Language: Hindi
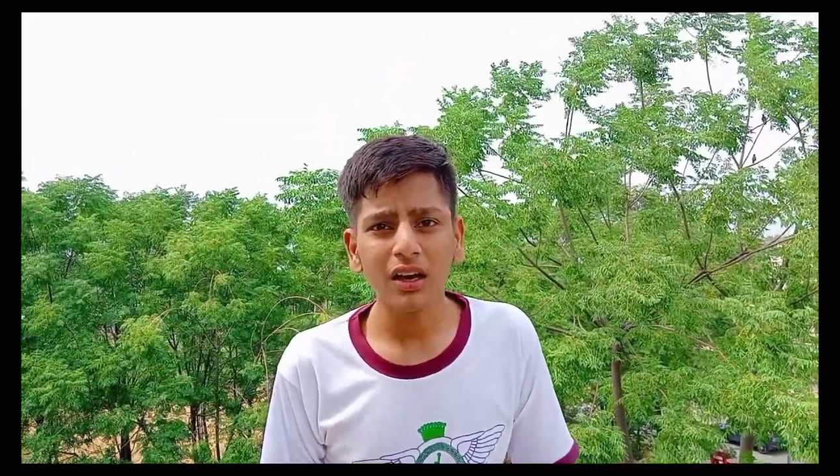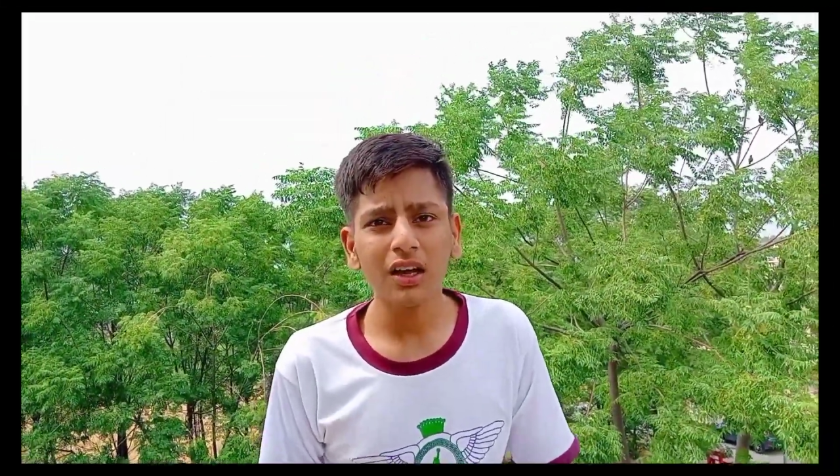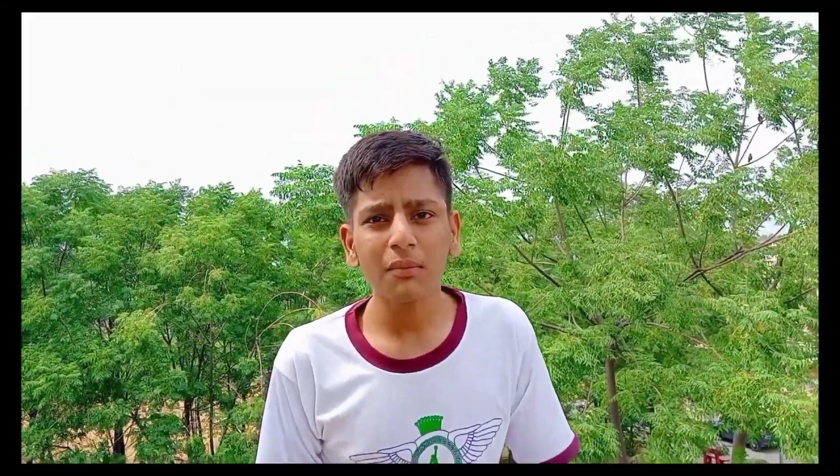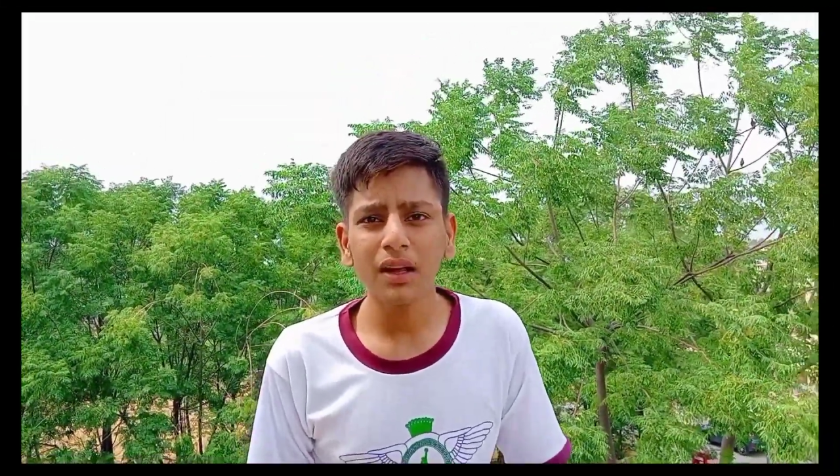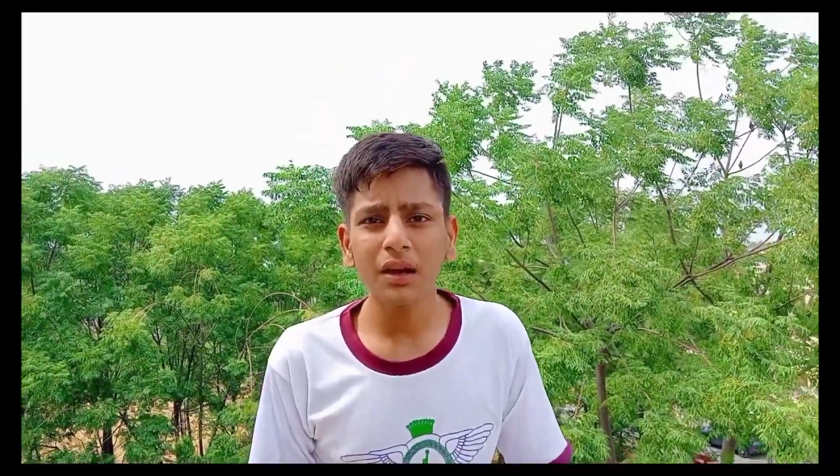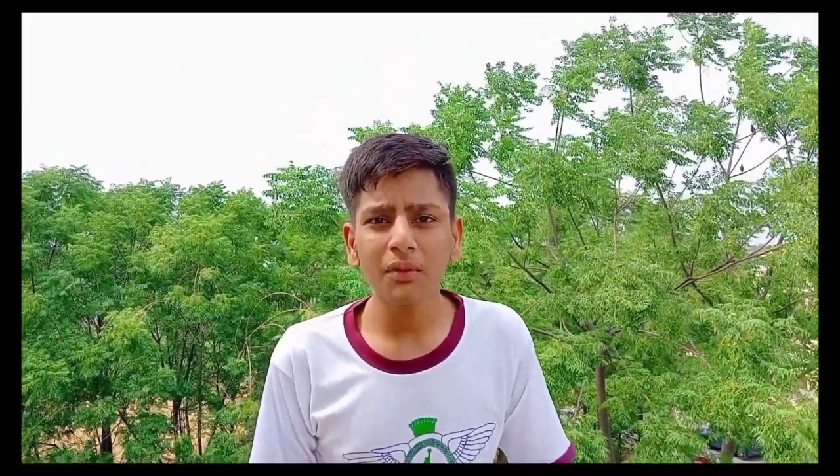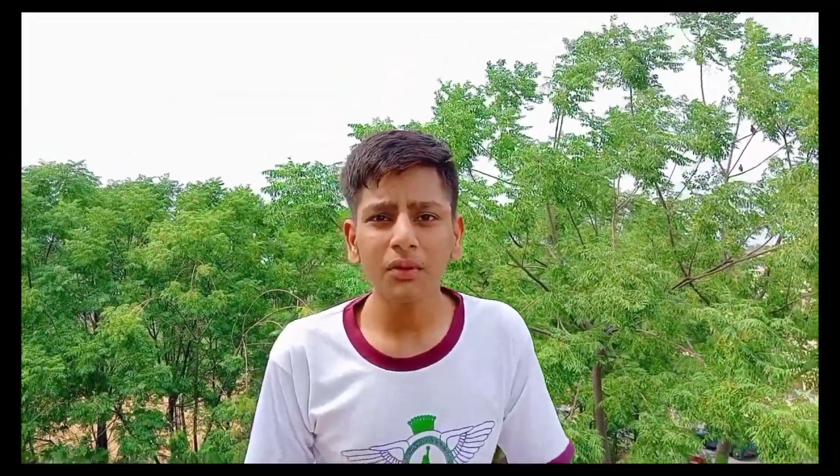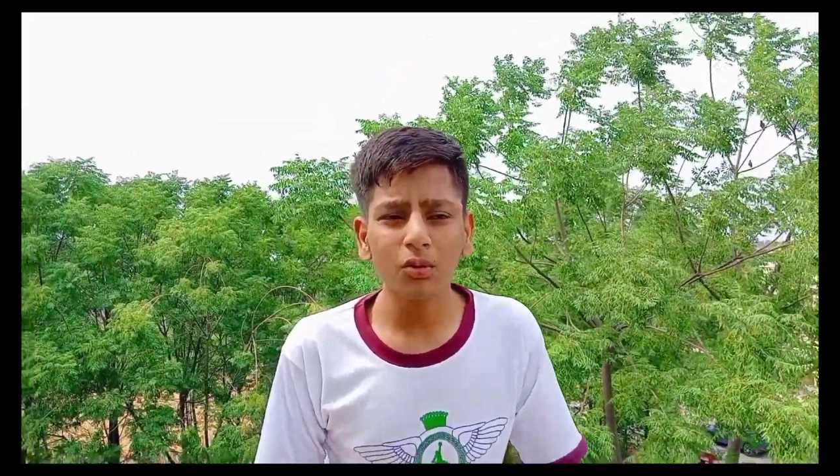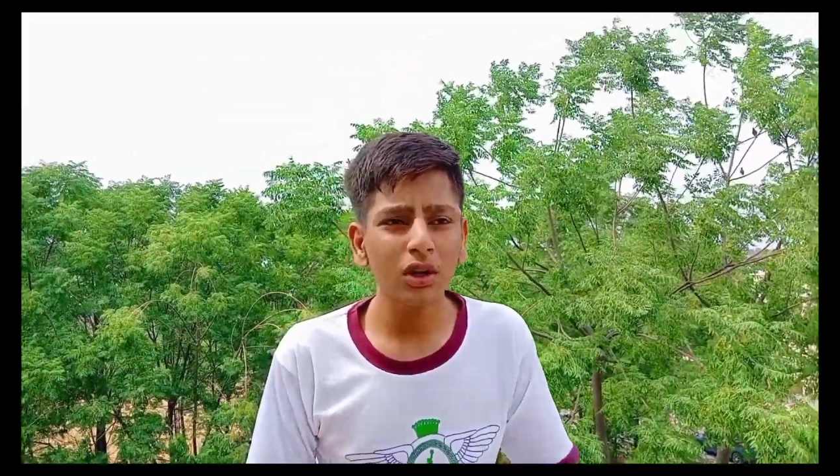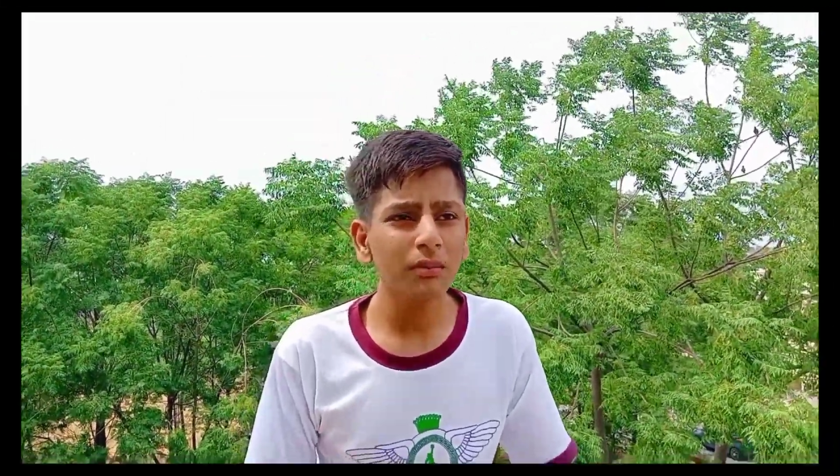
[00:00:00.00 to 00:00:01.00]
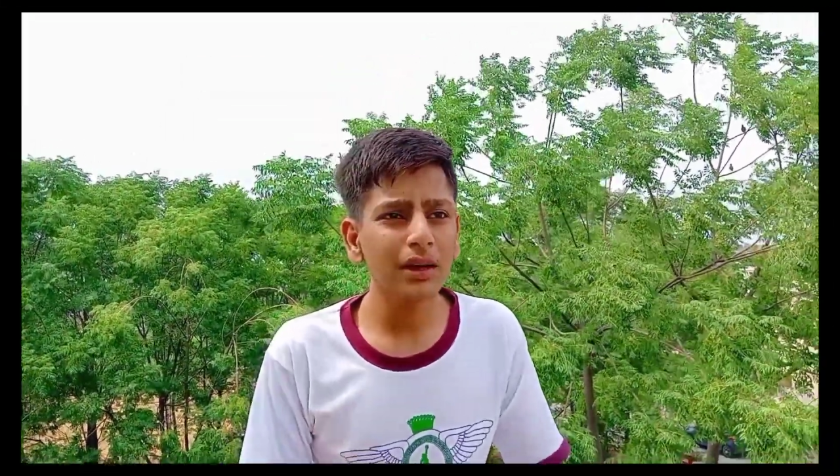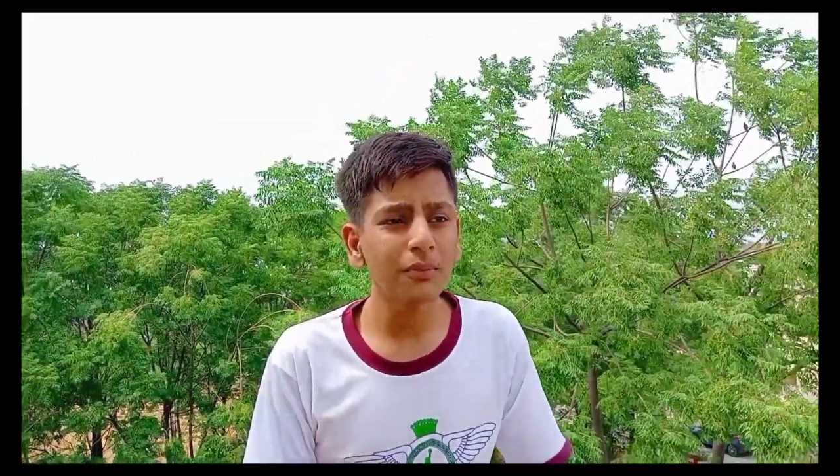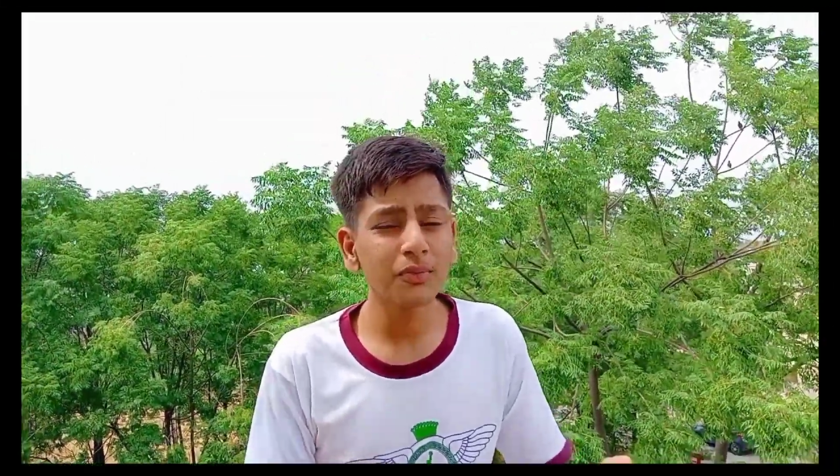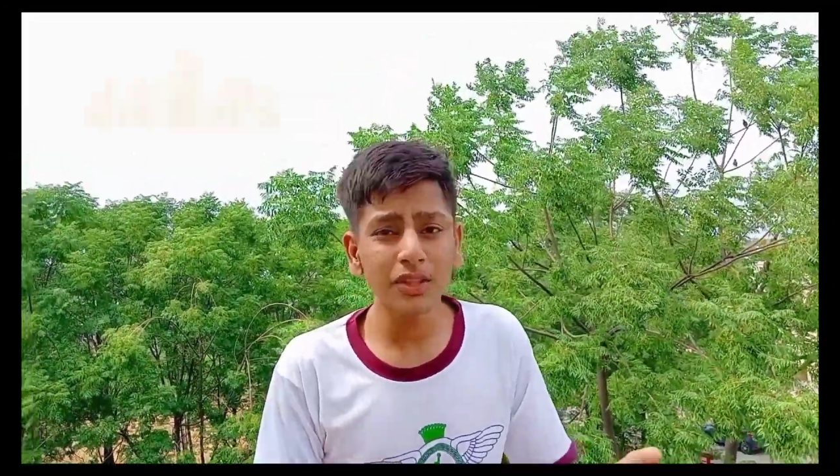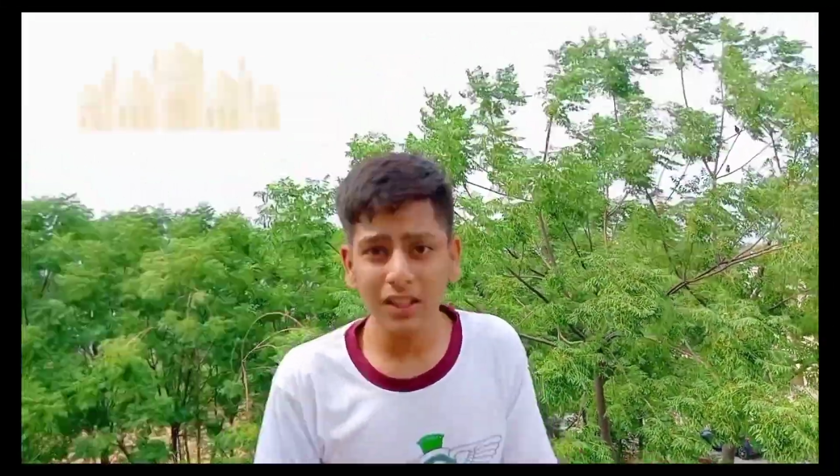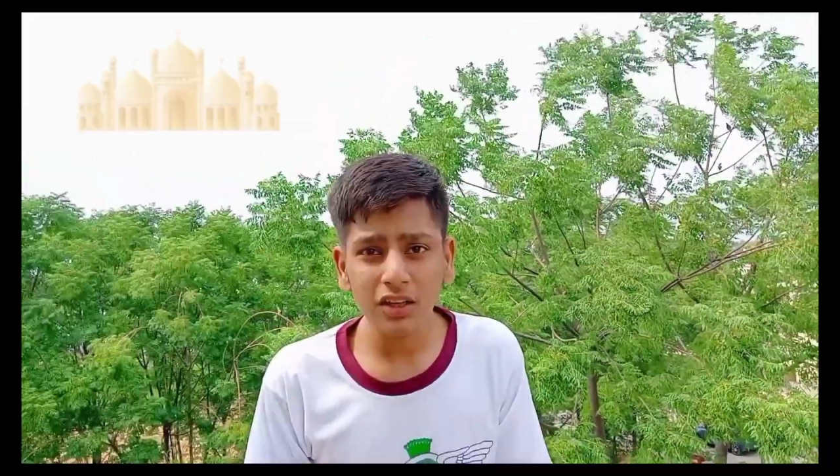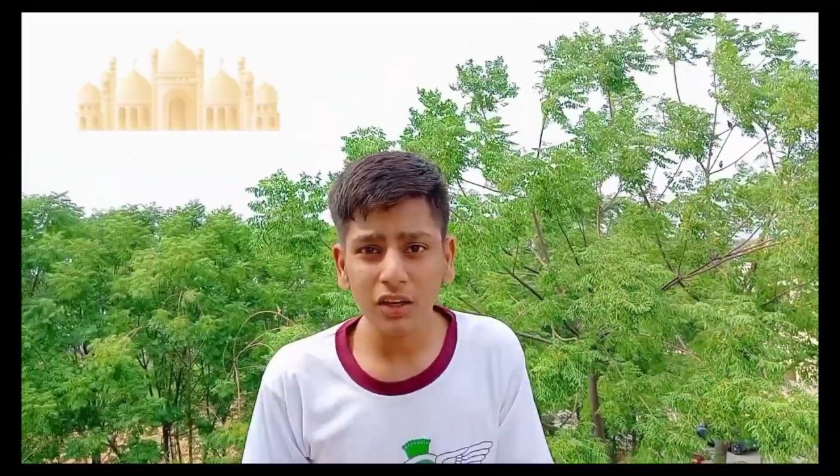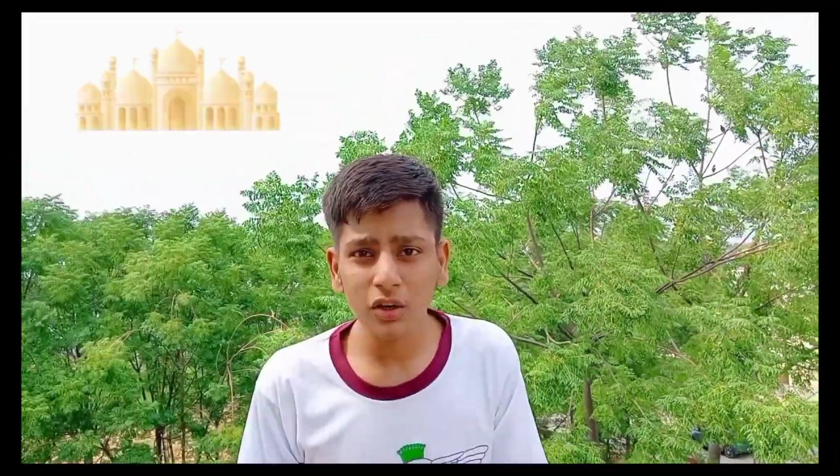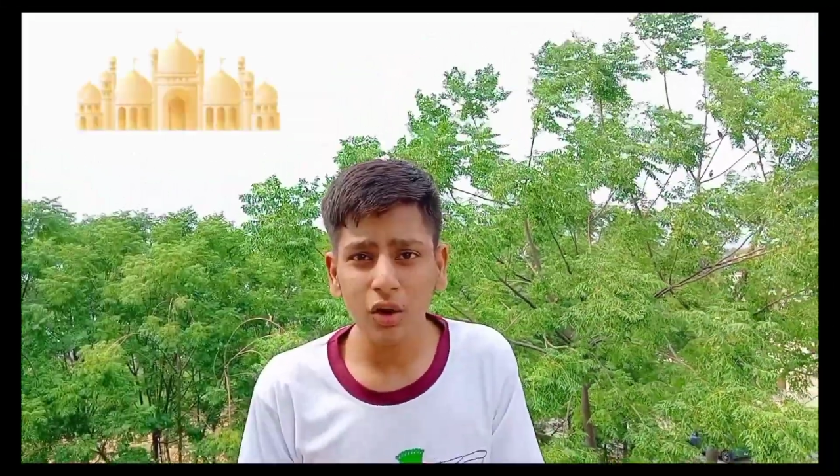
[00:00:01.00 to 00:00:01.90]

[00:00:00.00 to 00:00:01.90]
अगर भाई आप कोई मतलब सीन कर रहे